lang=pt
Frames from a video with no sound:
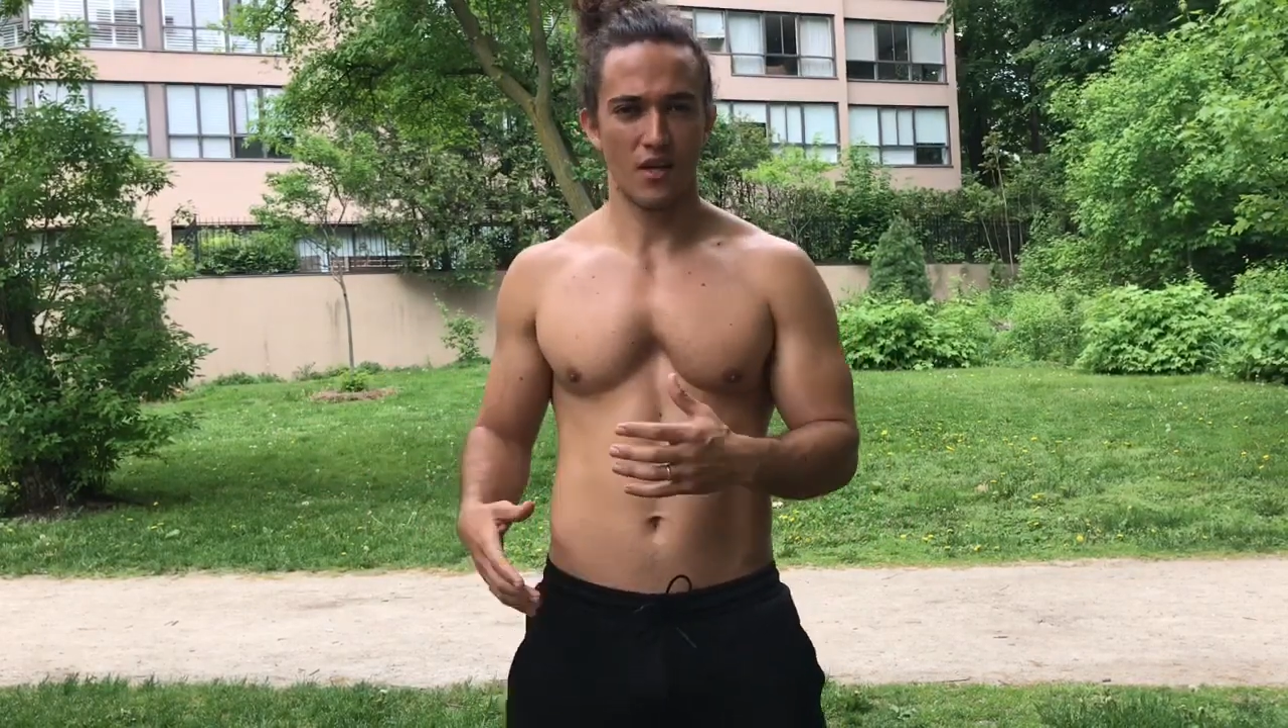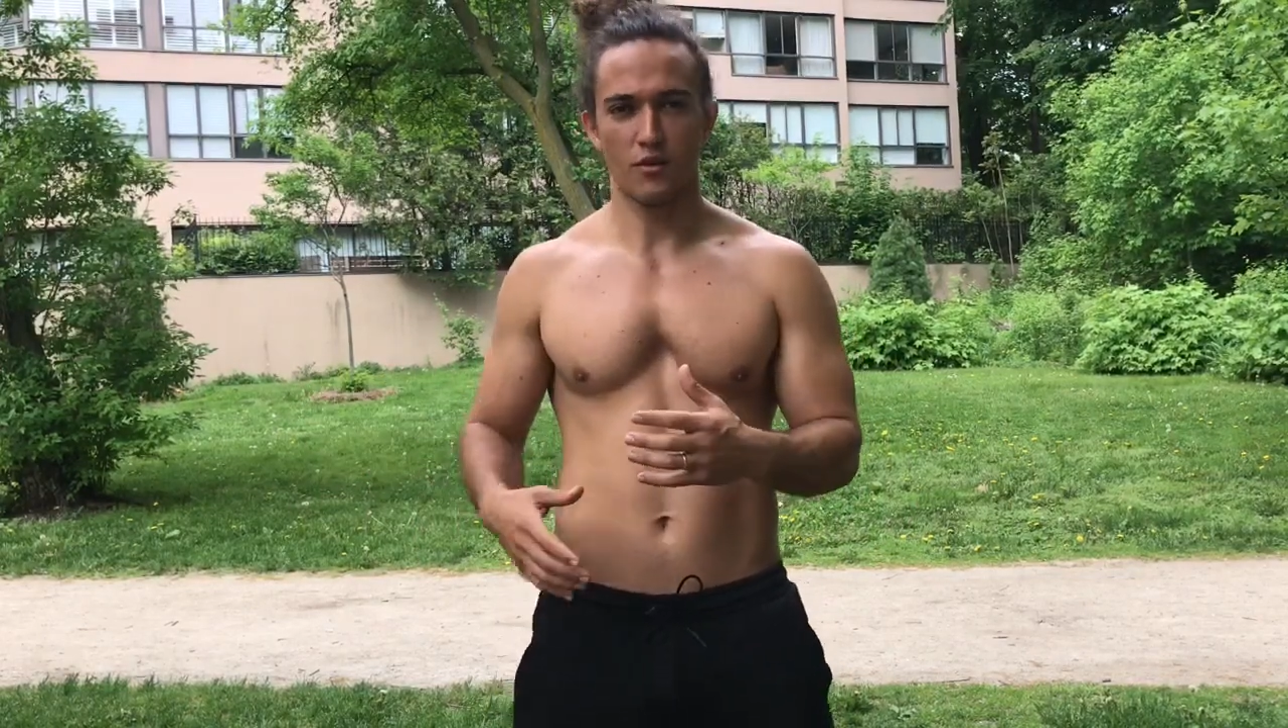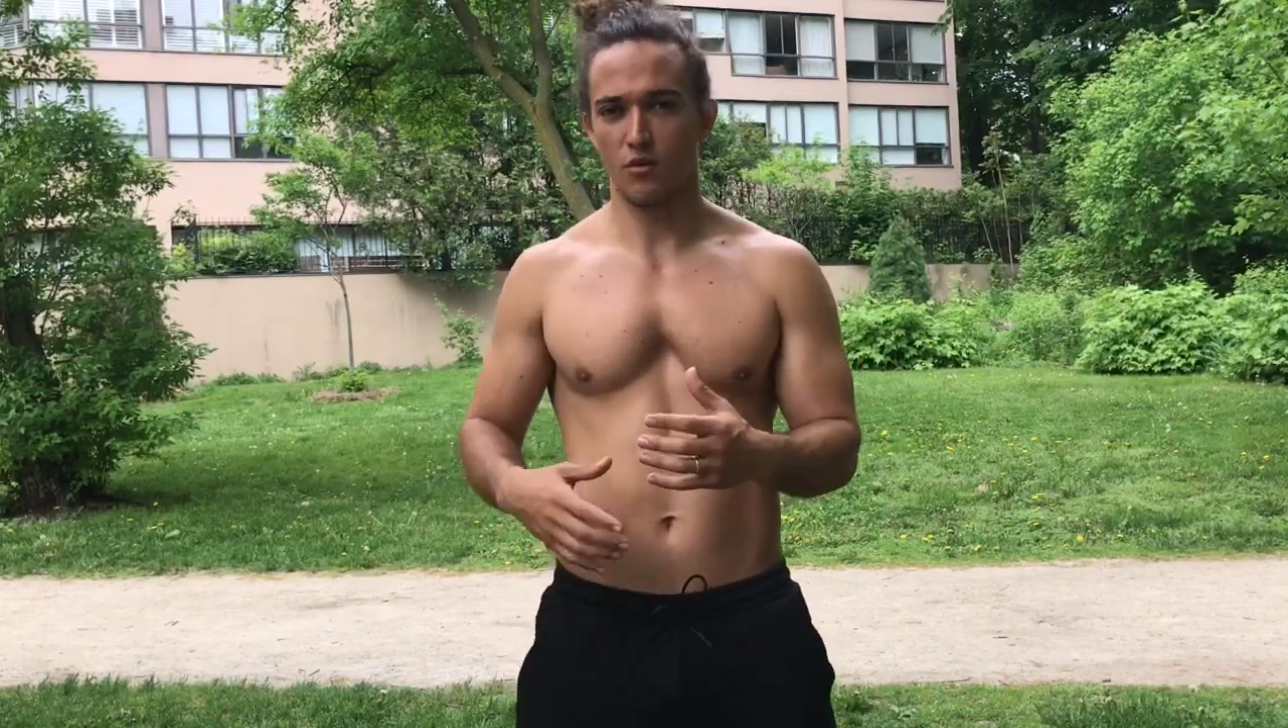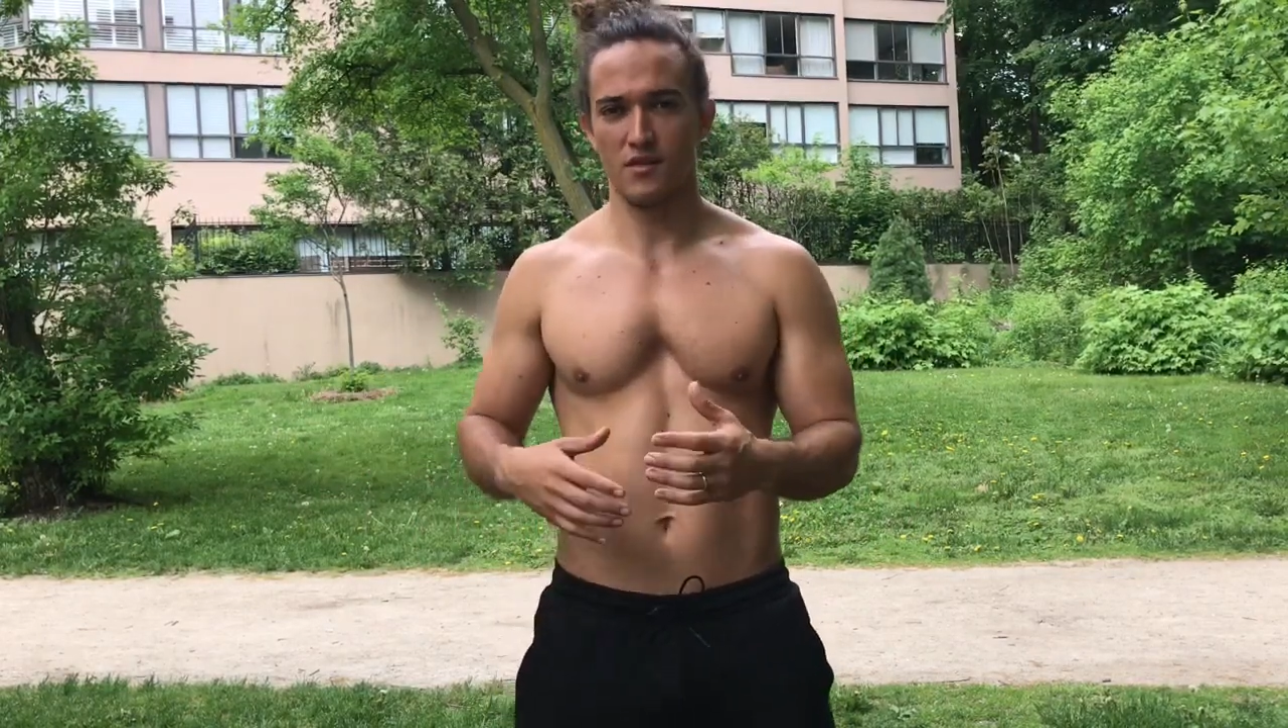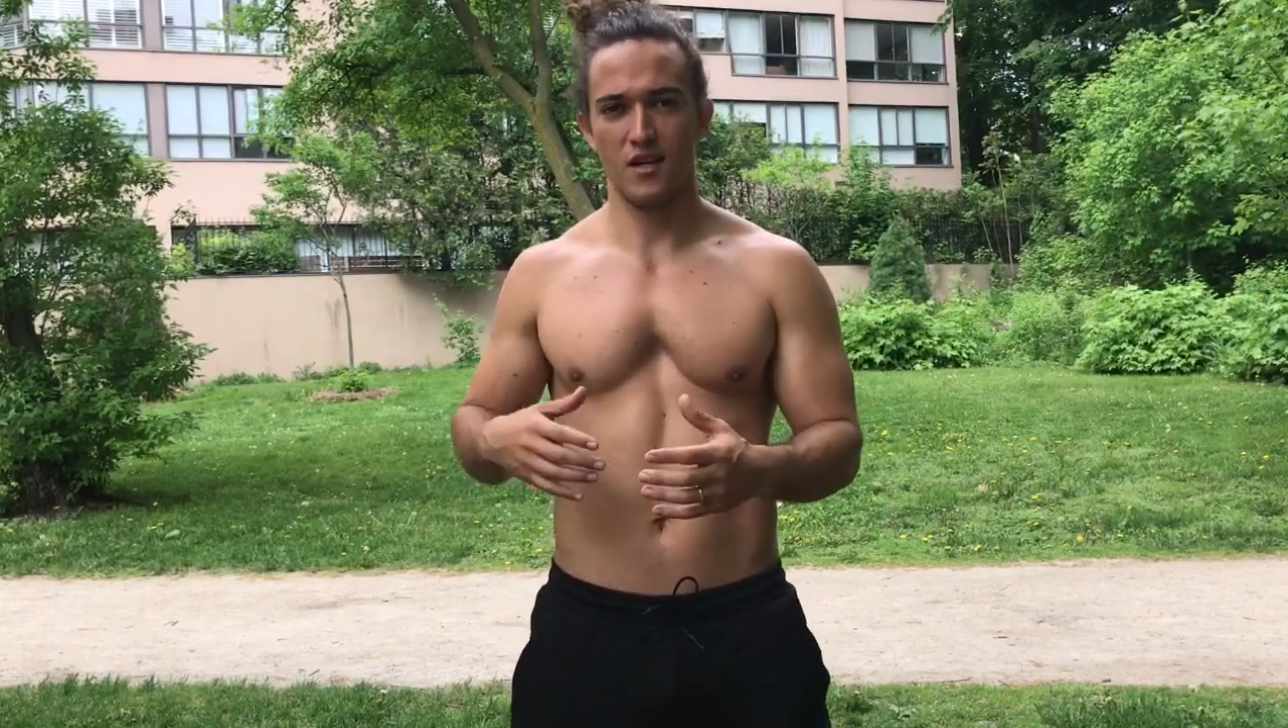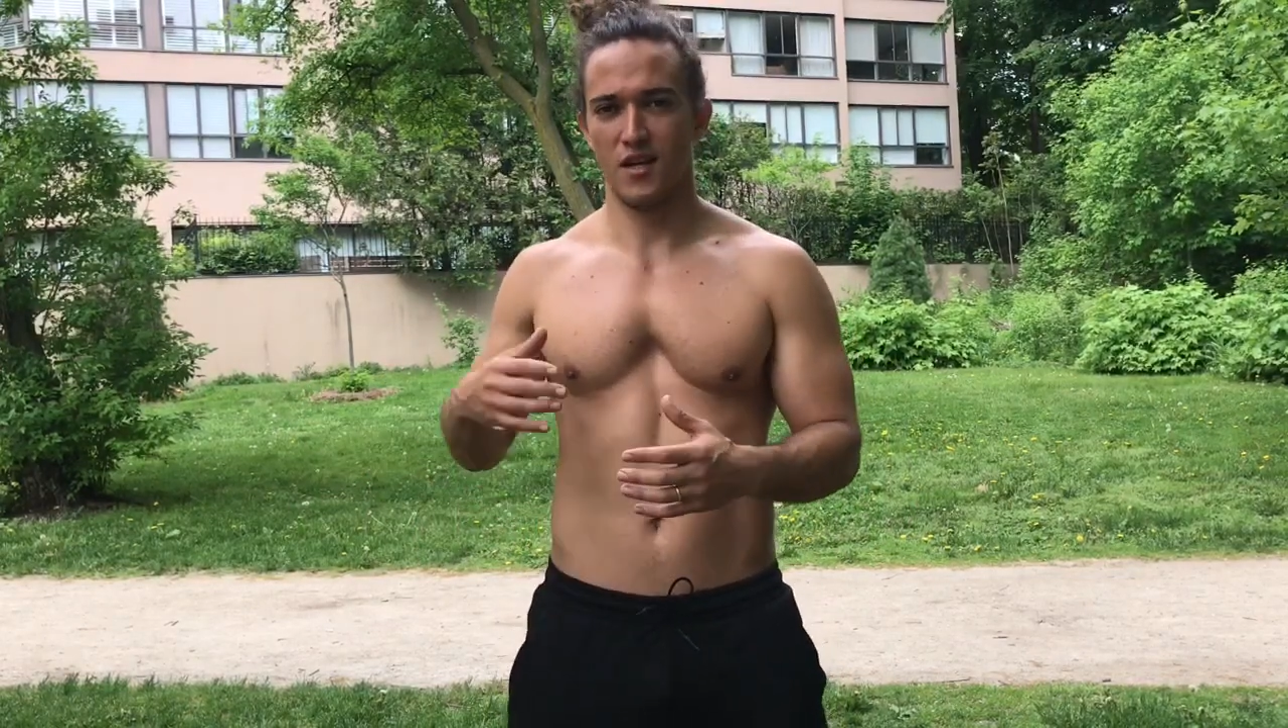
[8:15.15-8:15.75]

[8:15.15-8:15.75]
14